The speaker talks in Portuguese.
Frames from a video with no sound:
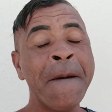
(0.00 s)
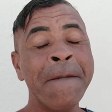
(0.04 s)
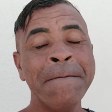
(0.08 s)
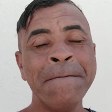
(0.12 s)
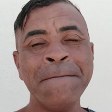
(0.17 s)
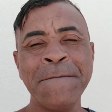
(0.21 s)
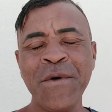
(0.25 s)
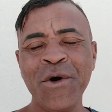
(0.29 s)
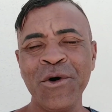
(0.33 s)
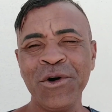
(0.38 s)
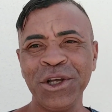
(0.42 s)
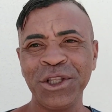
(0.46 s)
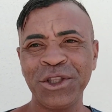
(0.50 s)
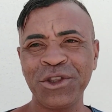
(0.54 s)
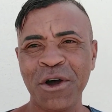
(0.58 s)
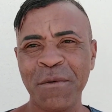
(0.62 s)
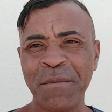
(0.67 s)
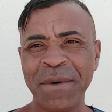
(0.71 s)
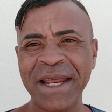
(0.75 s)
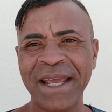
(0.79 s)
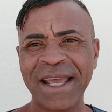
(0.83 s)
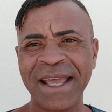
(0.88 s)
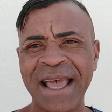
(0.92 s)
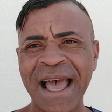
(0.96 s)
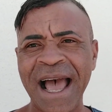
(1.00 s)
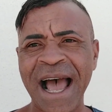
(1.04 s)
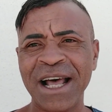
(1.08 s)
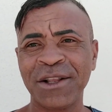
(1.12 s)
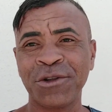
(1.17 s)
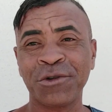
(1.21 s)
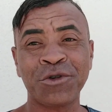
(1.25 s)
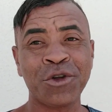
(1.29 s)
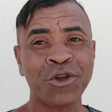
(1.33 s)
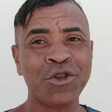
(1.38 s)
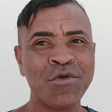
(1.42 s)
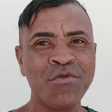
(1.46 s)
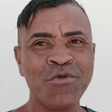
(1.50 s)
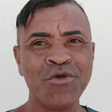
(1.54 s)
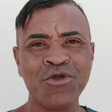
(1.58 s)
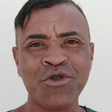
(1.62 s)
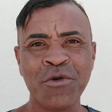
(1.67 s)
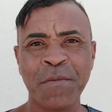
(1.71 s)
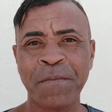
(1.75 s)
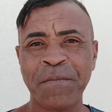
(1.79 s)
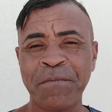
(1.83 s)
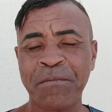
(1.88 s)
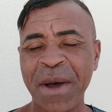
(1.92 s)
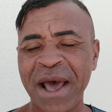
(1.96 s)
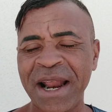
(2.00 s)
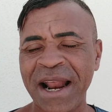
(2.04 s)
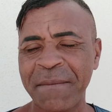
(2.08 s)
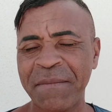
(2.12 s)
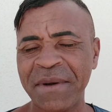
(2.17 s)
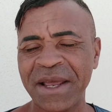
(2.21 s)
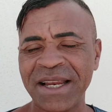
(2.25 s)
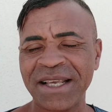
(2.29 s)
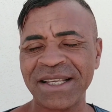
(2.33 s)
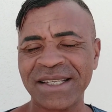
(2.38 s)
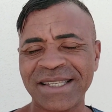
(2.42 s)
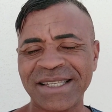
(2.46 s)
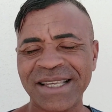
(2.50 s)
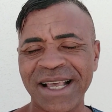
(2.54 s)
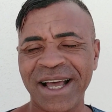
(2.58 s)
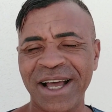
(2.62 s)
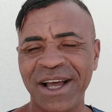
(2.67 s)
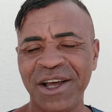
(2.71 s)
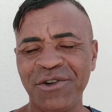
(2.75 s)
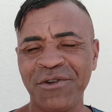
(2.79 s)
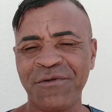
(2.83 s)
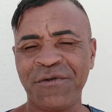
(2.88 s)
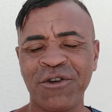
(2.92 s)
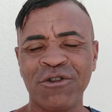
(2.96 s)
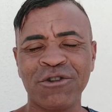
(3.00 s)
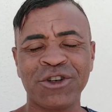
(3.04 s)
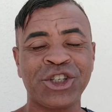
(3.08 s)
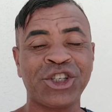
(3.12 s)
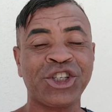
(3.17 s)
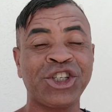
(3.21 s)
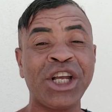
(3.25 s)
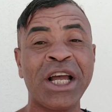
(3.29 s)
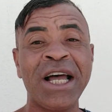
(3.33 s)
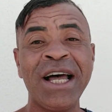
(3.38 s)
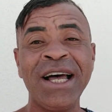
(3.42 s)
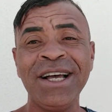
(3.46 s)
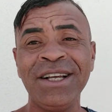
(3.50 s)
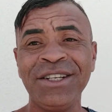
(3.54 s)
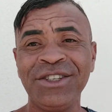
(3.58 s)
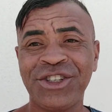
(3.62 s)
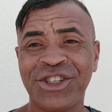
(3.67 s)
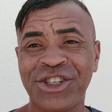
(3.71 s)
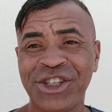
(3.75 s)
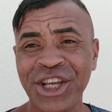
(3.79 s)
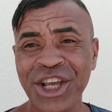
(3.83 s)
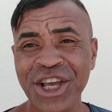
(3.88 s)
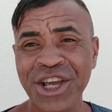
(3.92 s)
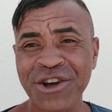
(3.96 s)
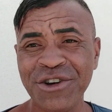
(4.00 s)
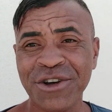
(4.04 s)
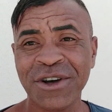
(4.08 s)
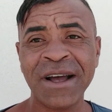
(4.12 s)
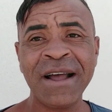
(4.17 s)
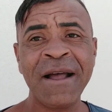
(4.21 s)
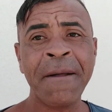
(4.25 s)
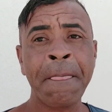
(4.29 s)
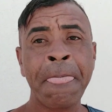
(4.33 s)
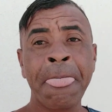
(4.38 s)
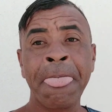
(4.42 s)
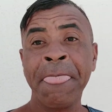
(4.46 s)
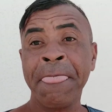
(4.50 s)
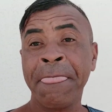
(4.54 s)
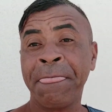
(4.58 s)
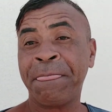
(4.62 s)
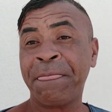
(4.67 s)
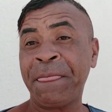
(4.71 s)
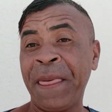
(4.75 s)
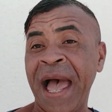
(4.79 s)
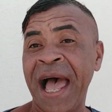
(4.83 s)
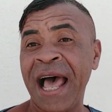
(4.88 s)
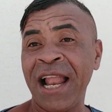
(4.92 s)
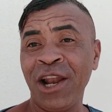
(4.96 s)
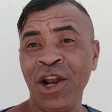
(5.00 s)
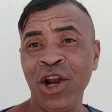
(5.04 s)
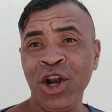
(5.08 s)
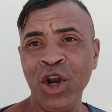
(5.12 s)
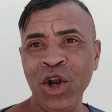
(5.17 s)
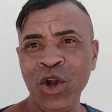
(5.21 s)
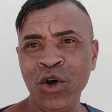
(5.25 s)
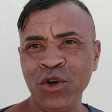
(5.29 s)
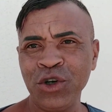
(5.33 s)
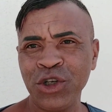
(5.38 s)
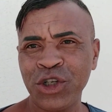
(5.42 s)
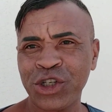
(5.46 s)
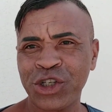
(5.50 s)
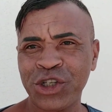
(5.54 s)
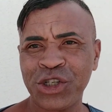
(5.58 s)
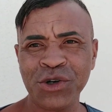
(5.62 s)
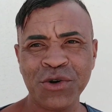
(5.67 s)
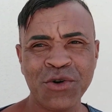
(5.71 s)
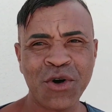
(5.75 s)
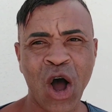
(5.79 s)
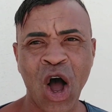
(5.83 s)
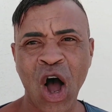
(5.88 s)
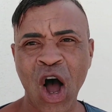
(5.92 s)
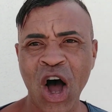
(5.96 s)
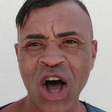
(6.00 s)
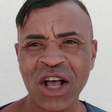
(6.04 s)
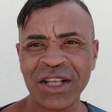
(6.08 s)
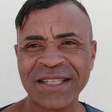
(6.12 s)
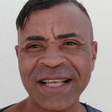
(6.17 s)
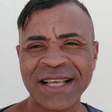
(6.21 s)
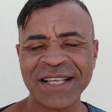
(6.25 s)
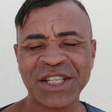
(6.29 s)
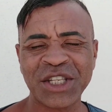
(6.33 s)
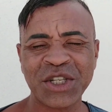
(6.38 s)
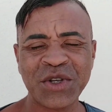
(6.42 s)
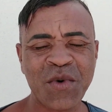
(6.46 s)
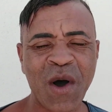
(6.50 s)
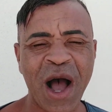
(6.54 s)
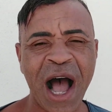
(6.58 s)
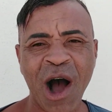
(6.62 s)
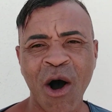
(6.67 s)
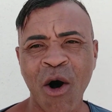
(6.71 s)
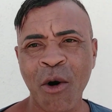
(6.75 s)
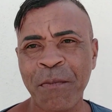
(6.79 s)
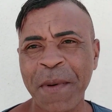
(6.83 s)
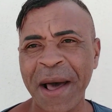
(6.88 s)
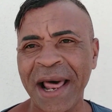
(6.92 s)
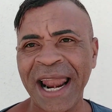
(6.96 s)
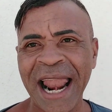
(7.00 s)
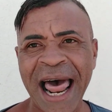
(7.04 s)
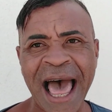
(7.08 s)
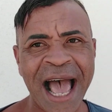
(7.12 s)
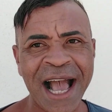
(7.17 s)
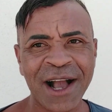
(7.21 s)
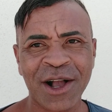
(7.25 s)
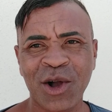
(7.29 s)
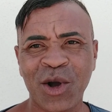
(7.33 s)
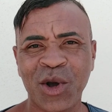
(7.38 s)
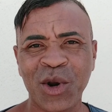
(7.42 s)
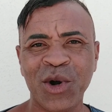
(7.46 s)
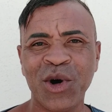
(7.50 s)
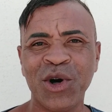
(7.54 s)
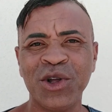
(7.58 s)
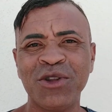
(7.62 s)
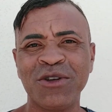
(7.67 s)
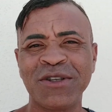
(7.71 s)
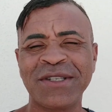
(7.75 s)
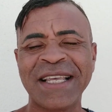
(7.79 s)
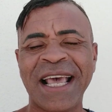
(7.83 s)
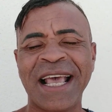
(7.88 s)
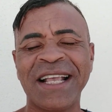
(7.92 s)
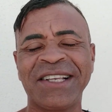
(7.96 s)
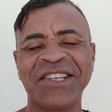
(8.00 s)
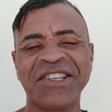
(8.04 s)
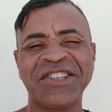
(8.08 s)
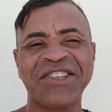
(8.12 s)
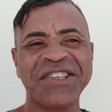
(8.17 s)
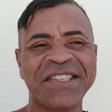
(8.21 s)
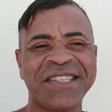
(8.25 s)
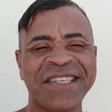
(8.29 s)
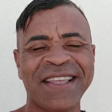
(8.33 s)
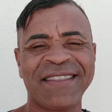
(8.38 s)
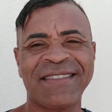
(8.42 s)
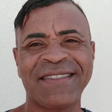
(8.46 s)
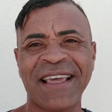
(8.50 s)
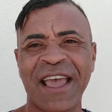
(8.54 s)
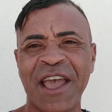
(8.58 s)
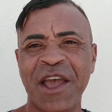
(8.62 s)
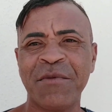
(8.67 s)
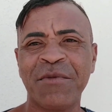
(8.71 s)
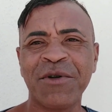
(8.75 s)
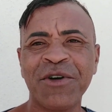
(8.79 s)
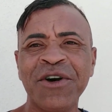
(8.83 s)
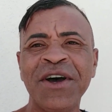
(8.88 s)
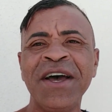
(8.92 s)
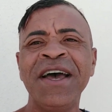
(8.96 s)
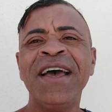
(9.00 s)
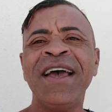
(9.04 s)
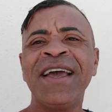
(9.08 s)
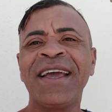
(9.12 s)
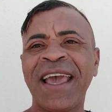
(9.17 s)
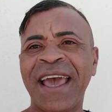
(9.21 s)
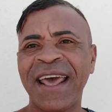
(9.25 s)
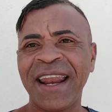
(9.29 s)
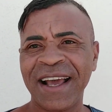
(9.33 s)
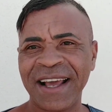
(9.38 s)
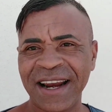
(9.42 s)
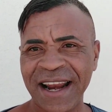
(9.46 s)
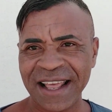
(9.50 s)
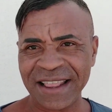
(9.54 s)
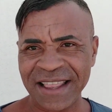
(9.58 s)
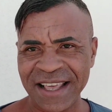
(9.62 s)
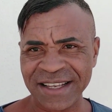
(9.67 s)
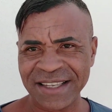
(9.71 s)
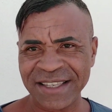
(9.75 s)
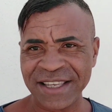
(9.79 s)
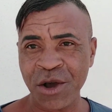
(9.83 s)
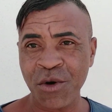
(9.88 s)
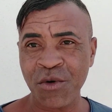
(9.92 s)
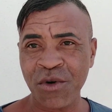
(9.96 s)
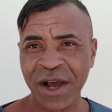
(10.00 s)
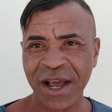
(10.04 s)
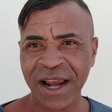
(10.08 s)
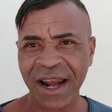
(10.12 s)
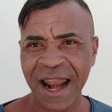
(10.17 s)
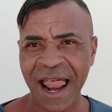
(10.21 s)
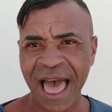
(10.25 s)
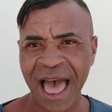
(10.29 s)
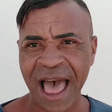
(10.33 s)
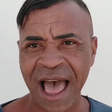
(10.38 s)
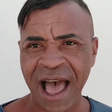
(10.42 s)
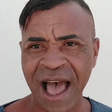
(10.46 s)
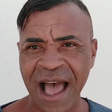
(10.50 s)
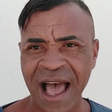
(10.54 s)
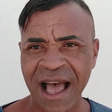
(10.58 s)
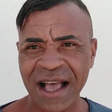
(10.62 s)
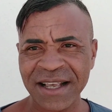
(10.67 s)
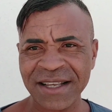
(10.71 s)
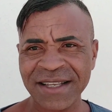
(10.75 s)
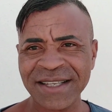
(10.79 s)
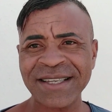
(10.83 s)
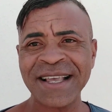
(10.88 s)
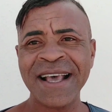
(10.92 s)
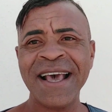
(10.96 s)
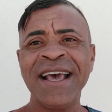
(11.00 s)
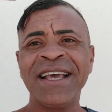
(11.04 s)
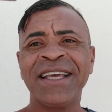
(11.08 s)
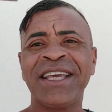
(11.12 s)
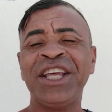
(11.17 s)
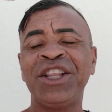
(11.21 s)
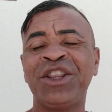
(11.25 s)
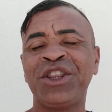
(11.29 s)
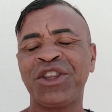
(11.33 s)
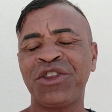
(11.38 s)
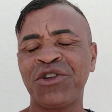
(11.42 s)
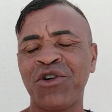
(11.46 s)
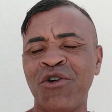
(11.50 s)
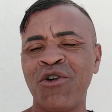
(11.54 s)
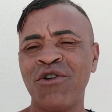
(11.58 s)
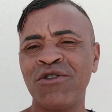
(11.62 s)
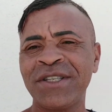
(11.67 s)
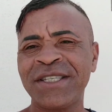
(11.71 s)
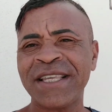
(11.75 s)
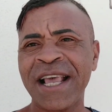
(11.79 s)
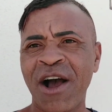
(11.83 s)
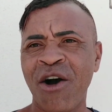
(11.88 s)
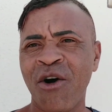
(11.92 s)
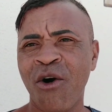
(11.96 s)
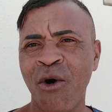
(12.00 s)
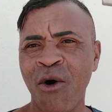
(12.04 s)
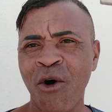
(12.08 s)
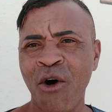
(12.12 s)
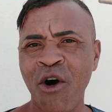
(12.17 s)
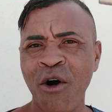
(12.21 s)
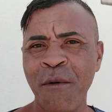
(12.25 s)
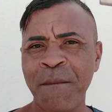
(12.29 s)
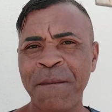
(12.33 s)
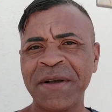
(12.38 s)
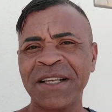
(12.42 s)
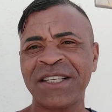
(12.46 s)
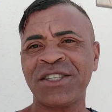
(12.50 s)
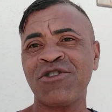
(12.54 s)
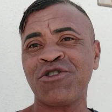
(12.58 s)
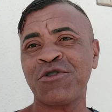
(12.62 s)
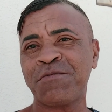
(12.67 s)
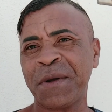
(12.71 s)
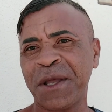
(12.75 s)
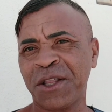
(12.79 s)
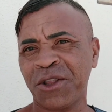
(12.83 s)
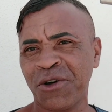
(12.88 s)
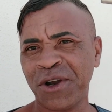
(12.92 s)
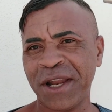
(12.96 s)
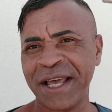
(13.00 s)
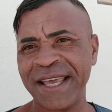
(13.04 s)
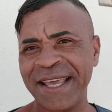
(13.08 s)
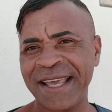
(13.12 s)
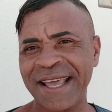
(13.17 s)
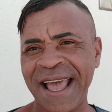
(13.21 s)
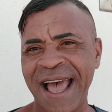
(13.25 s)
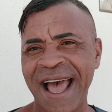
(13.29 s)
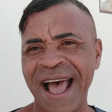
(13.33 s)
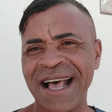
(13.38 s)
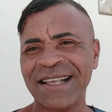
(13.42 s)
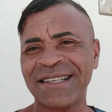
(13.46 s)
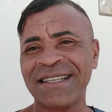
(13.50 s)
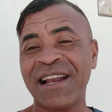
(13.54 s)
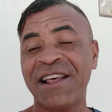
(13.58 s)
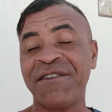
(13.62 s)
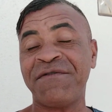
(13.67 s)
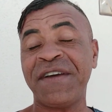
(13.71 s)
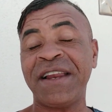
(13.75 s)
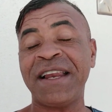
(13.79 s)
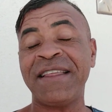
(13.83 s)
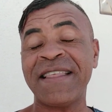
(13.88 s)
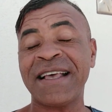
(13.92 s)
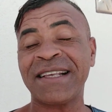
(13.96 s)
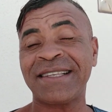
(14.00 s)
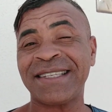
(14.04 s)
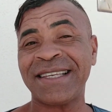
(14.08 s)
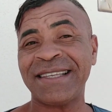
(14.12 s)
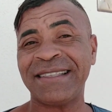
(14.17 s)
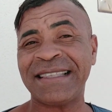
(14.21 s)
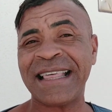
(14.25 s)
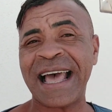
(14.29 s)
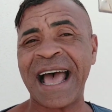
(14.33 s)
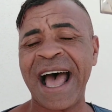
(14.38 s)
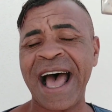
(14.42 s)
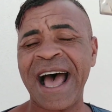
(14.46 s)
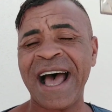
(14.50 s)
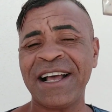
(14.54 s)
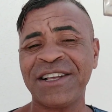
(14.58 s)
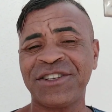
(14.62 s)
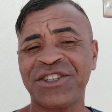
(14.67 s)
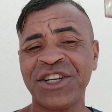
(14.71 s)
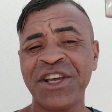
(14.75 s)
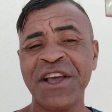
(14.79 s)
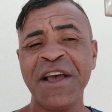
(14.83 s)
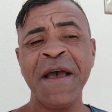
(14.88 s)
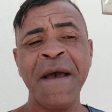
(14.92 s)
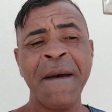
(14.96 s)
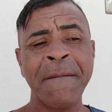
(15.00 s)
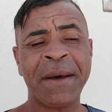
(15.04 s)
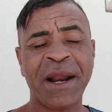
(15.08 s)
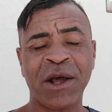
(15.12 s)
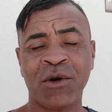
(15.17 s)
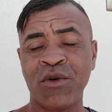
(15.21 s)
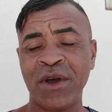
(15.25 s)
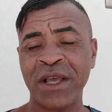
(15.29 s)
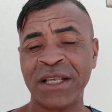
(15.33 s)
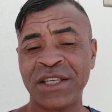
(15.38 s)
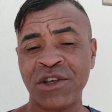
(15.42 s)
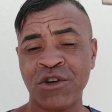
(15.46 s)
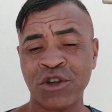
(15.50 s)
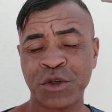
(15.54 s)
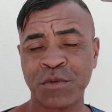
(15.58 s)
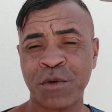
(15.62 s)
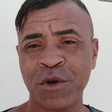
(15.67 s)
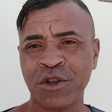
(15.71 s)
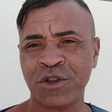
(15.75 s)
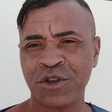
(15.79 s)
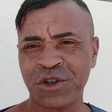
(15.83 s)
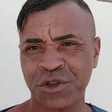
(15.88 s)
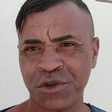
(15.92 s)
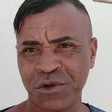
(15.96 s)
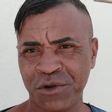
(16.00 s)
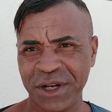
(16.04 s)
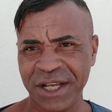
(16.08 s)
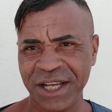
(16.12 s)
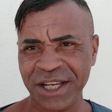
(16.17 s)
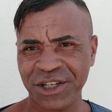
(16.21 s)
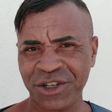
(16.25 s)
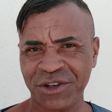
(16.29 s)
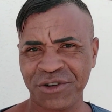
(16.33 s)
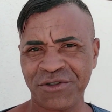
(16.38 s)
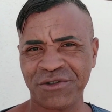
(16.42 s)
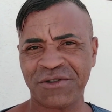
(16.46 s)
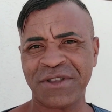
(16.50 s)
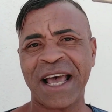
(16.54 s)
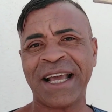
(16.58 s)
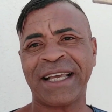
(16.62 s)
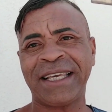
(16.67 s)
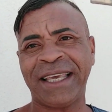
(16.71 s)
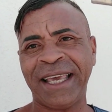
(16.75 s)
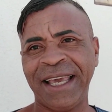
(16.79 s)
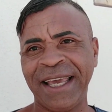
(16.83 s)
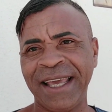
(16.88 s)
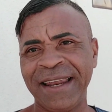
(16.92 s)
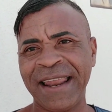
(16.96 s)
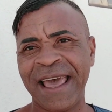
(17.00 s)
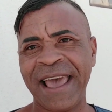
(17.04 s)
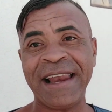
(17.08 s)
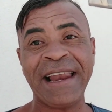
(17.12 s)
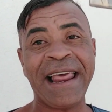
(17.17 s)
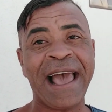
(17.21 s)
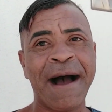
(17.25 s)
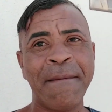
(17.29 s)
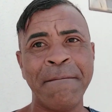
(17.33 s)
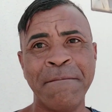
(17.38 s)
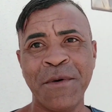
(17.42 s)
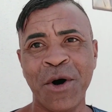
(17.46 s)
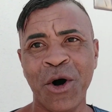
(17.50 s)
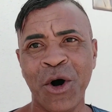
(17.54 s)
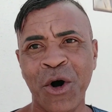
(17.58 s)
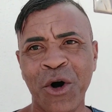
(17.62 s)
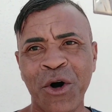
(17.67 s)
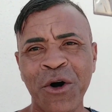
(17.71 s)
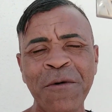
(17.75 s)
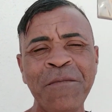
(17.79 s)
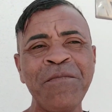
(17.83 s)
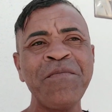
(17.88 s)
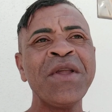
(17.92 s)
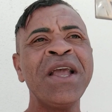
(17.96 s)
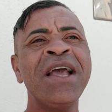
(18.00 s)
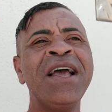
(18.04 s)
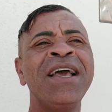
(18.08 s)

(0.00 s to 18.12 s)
Muito obrigado, todo mundo parabenizando. Falou, Xandinho, roupa tá luxuosa, sua roupa lacrou no 7 de setembro. Quero agradecer o Clas, que trouxe a roupa, se hospedou lá em casa, levei ele na cidade para conhecer os pontos turísticos daqui, né? Ele amou.